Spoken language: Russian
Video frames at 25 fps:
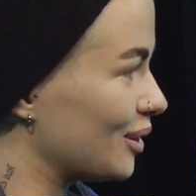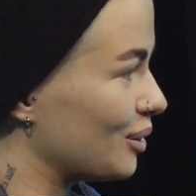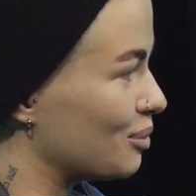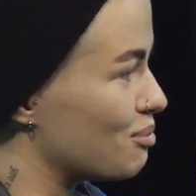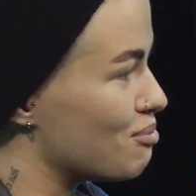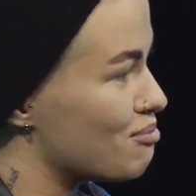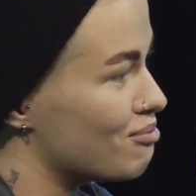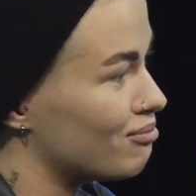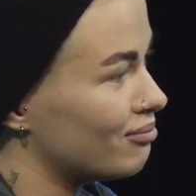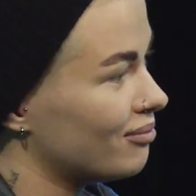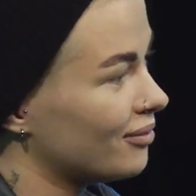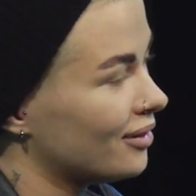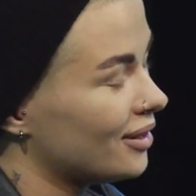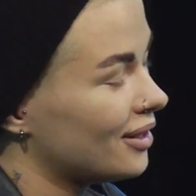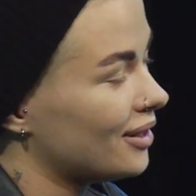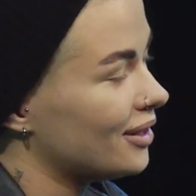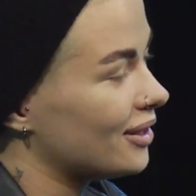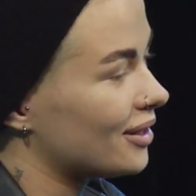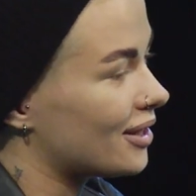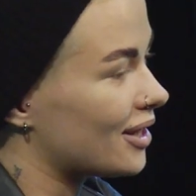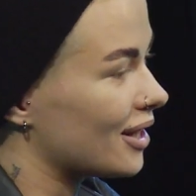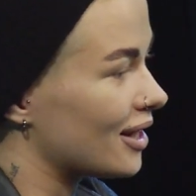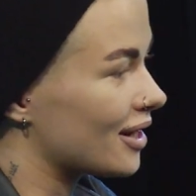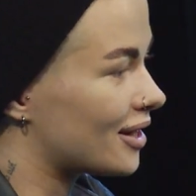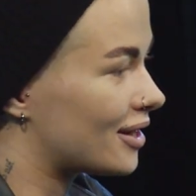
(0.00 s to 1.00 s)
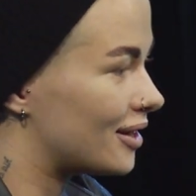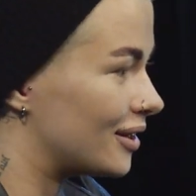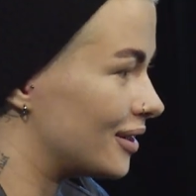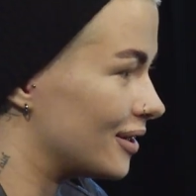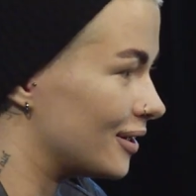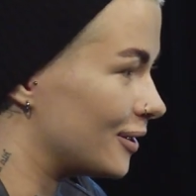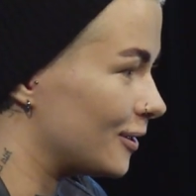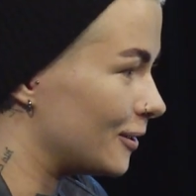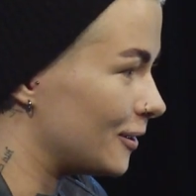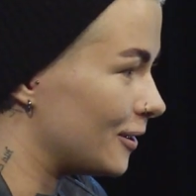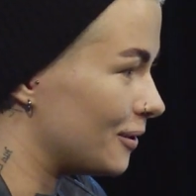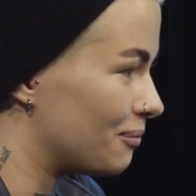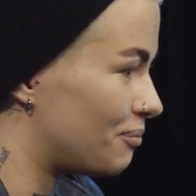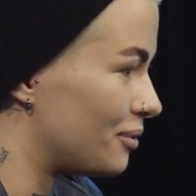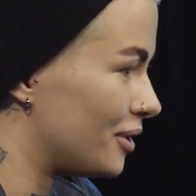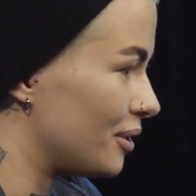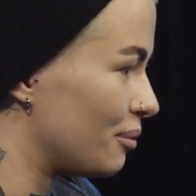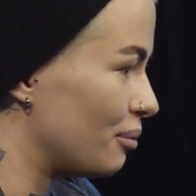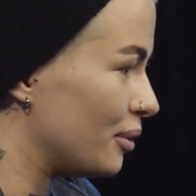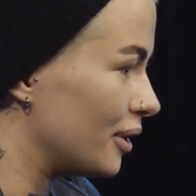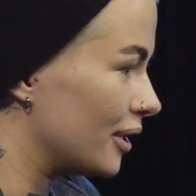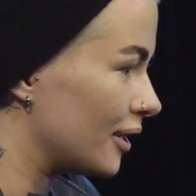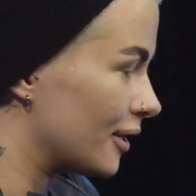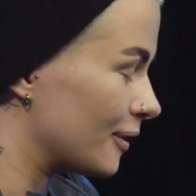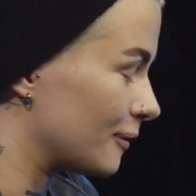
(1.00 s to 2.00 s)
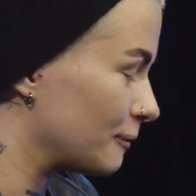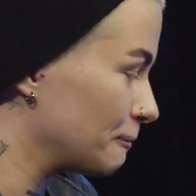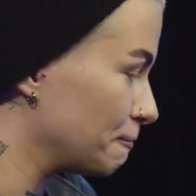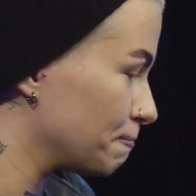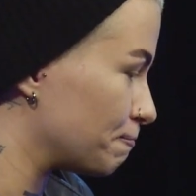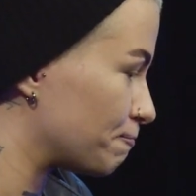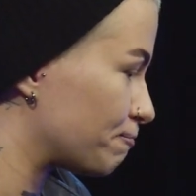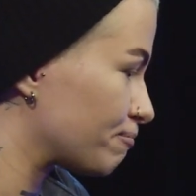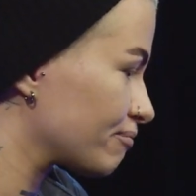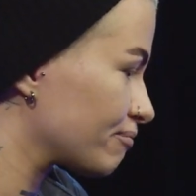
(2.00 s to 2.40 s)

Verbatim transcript: там, как, а, например,